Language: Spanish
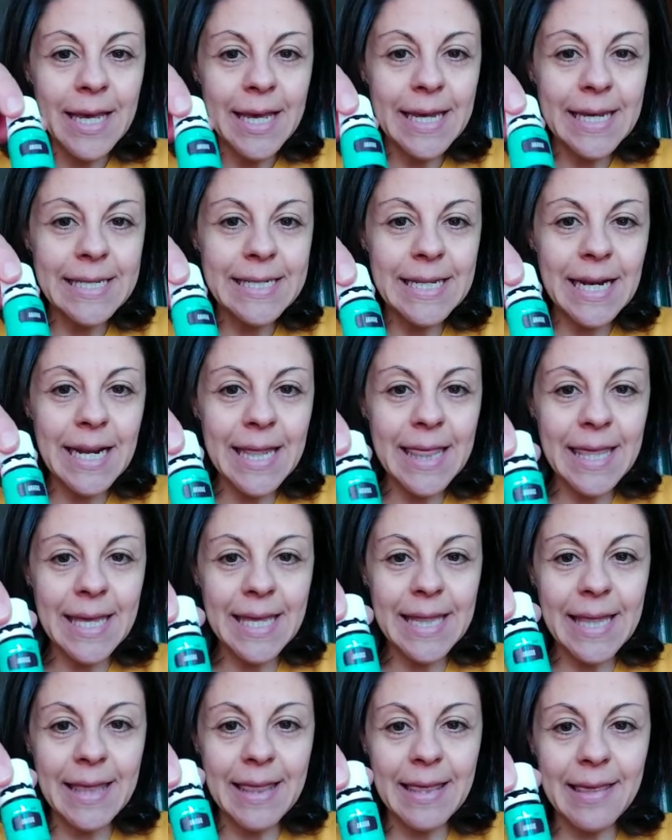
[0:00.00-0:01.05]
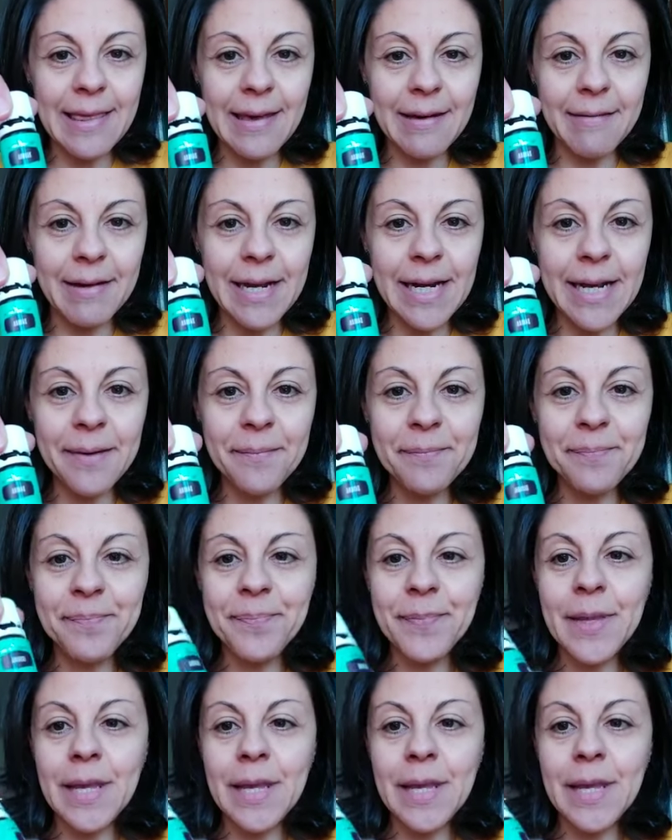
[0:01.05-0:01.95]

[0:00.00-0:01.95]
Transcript: que es el aceite de davana.